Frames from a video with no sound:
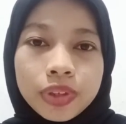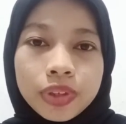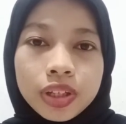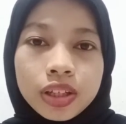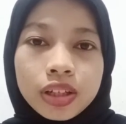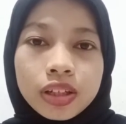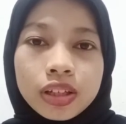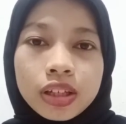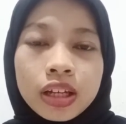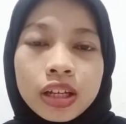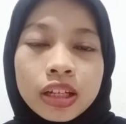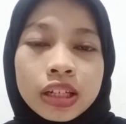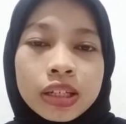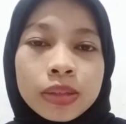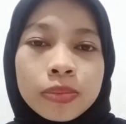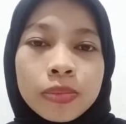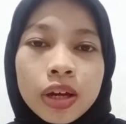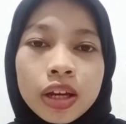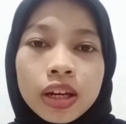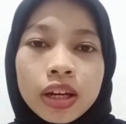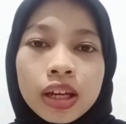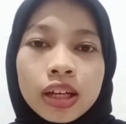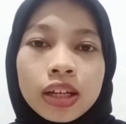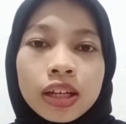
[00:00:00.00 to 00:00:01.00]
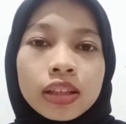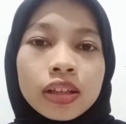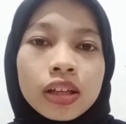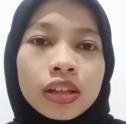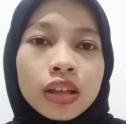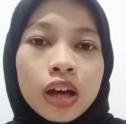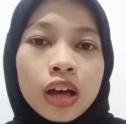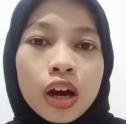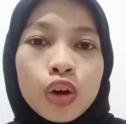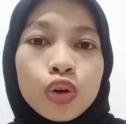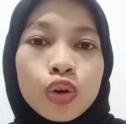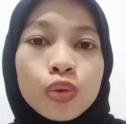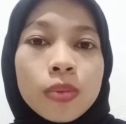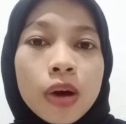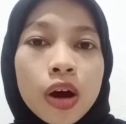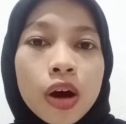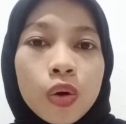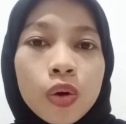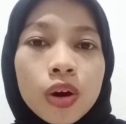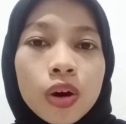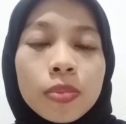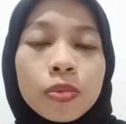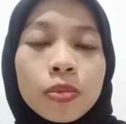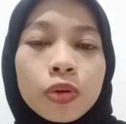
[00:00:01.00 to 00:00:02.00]
Yang dimana kita tahu
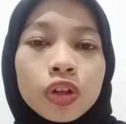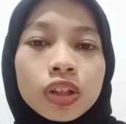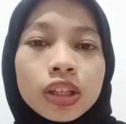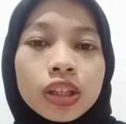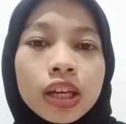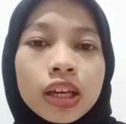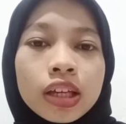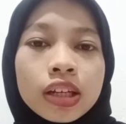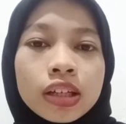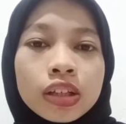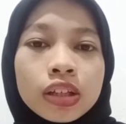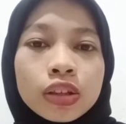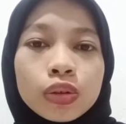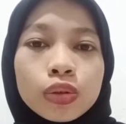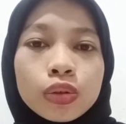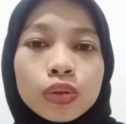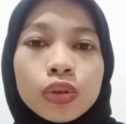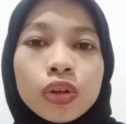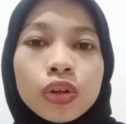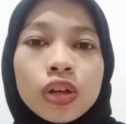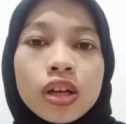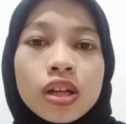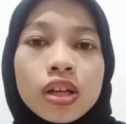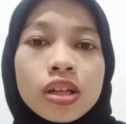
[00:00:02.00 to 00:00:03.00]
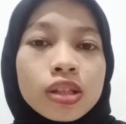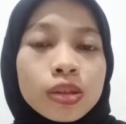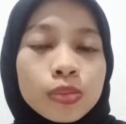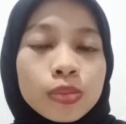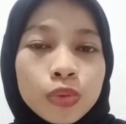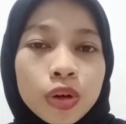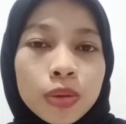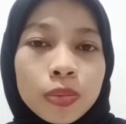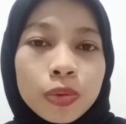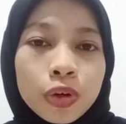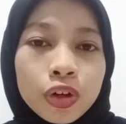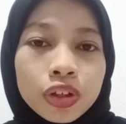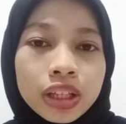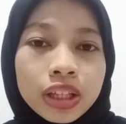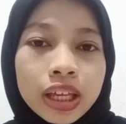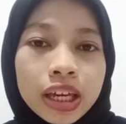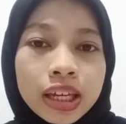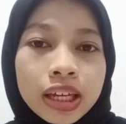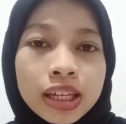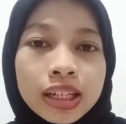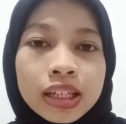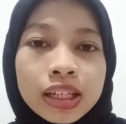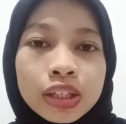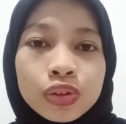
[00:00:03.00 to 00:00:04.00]
bahwa protein itu, semua
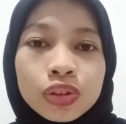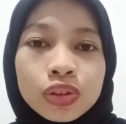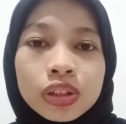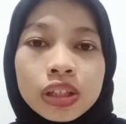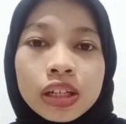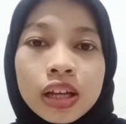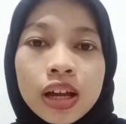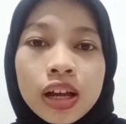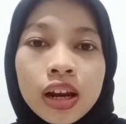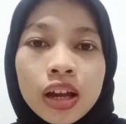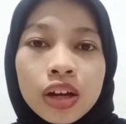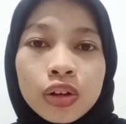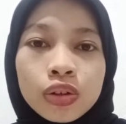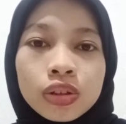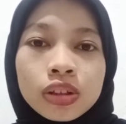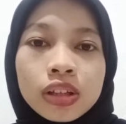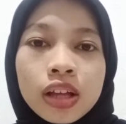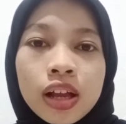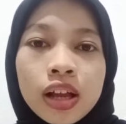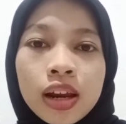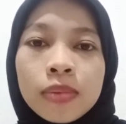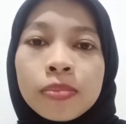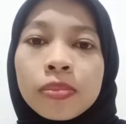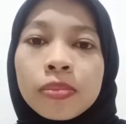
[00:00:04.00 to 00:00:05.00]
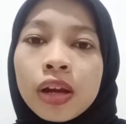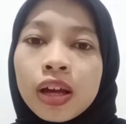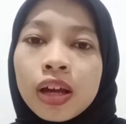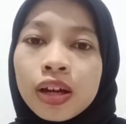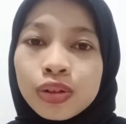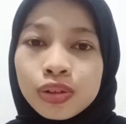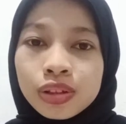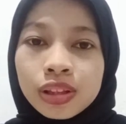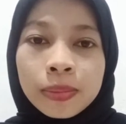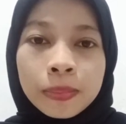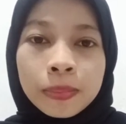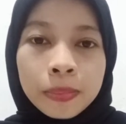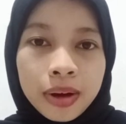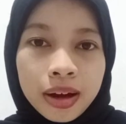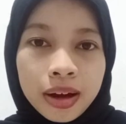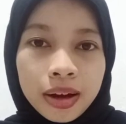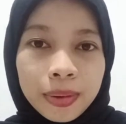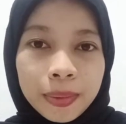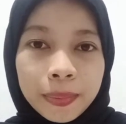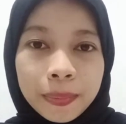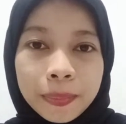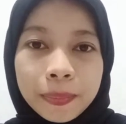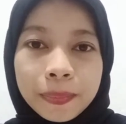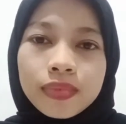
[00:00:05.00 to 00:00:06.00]
protein itu tidak larut dalam pelarut lemak.
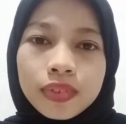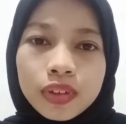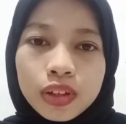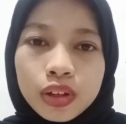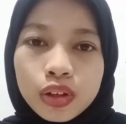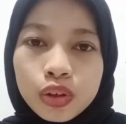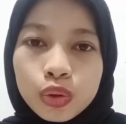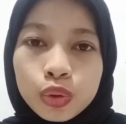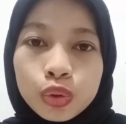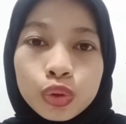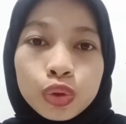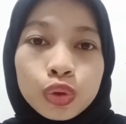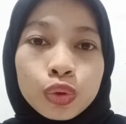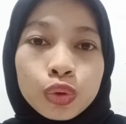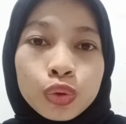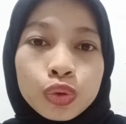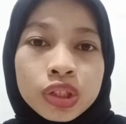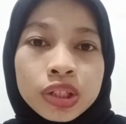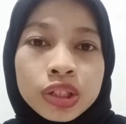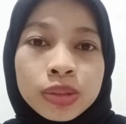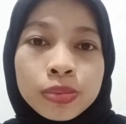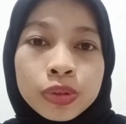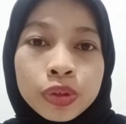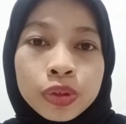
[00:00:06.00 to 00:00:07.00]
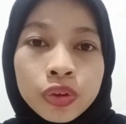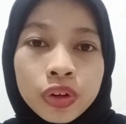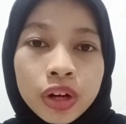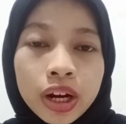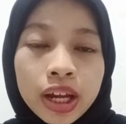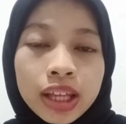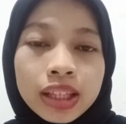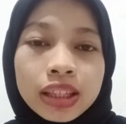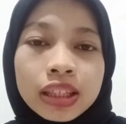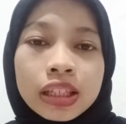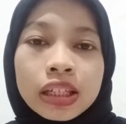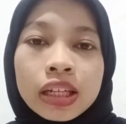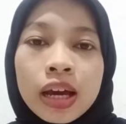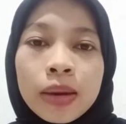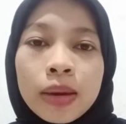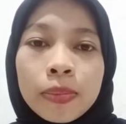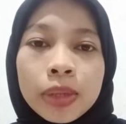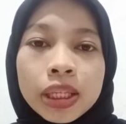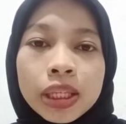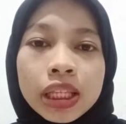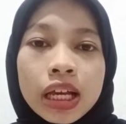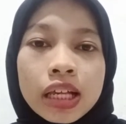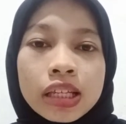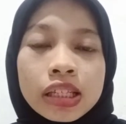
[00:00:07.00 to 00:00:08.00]
Untuk uji bioret didapat
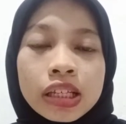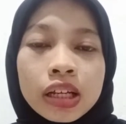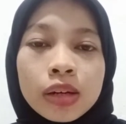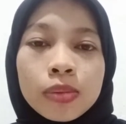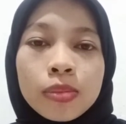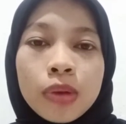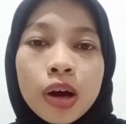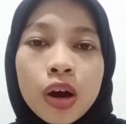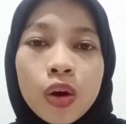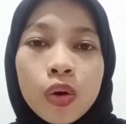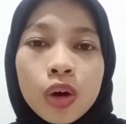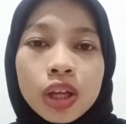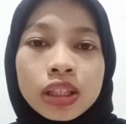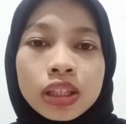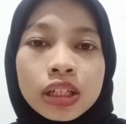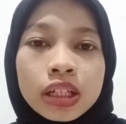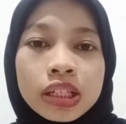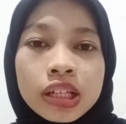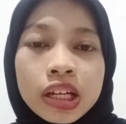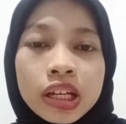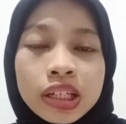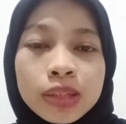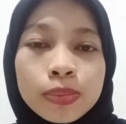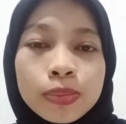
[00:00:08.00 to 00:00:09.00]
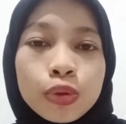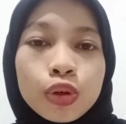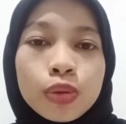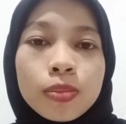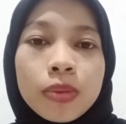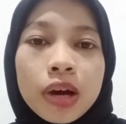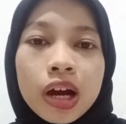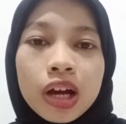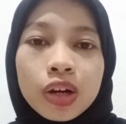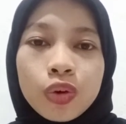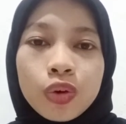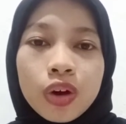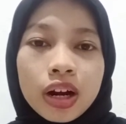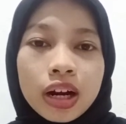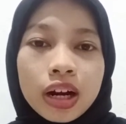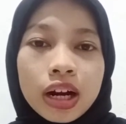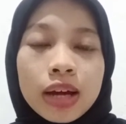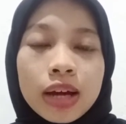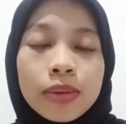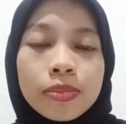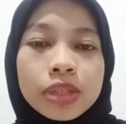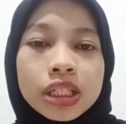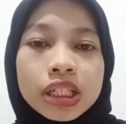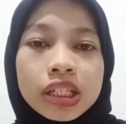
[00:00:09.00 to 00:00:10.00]
hasil bahwa terjadi perubahan warna
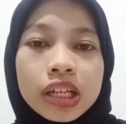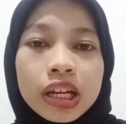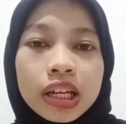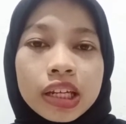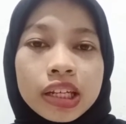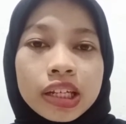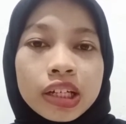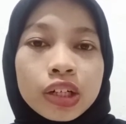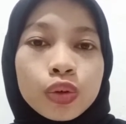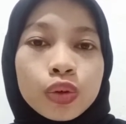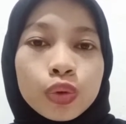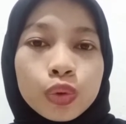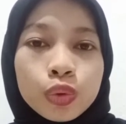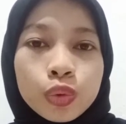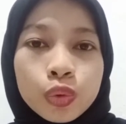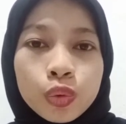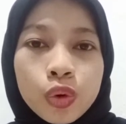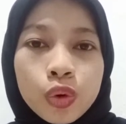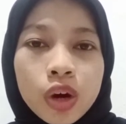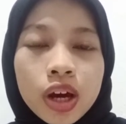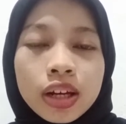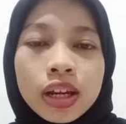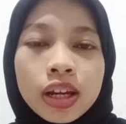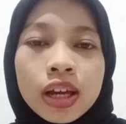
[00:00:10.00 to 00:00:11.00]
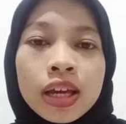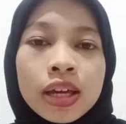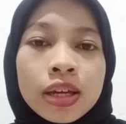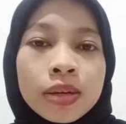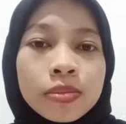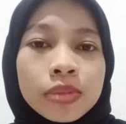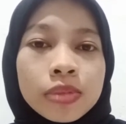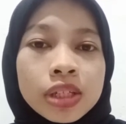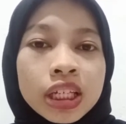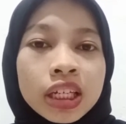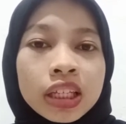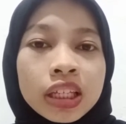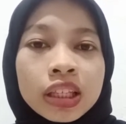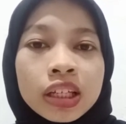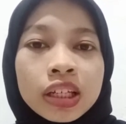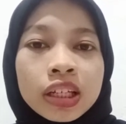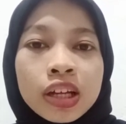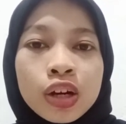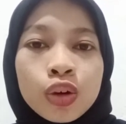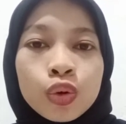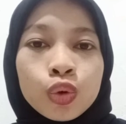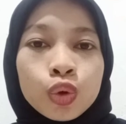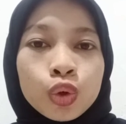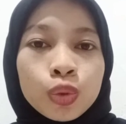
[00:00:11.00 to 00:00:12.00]
menjadi keunguan, meski tidak
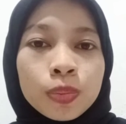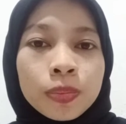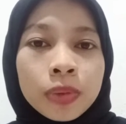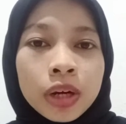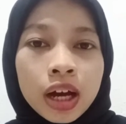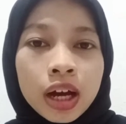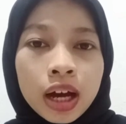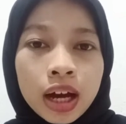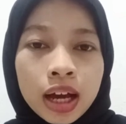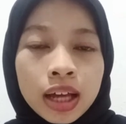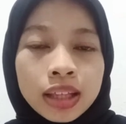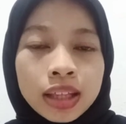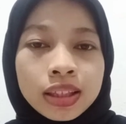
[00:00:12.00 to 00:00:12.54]
ungu pekat,